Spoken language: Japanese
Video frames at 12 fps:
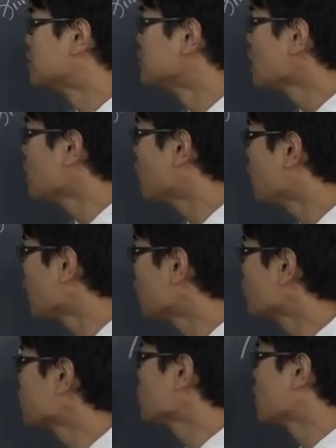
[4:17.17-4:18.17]
じゃあ和が
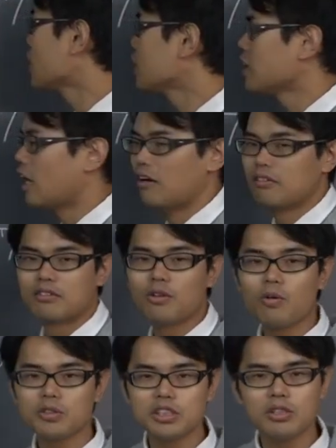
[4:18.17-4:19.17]
6和が7
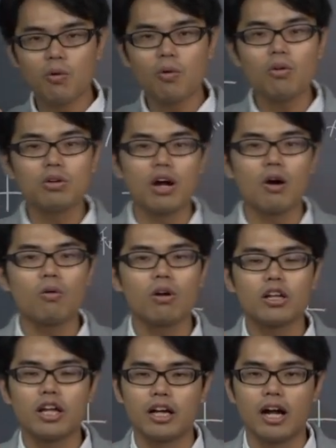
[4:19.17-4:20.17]
同時に起こるか起こ
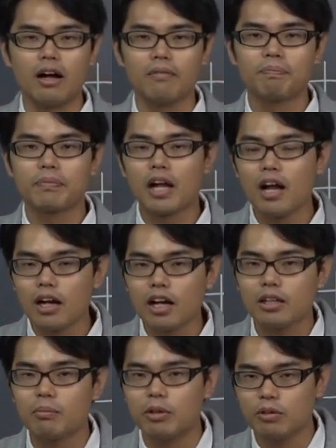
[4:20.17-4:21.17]
らないか考
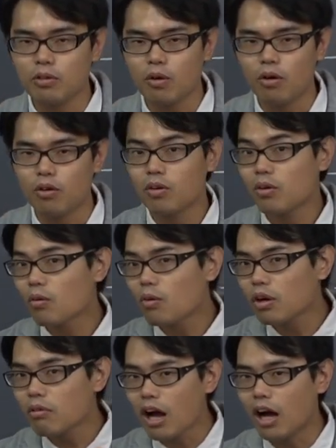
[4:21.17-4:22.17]
えてみると
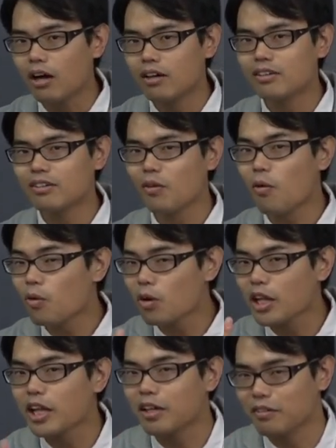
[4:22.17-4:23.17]
これは起こ
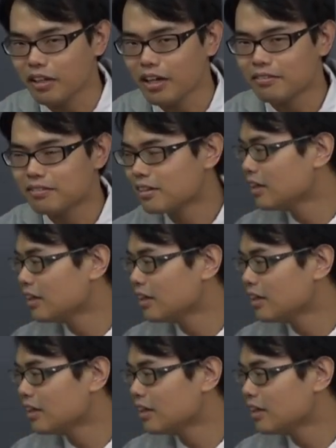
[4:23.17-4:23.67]
らないよね。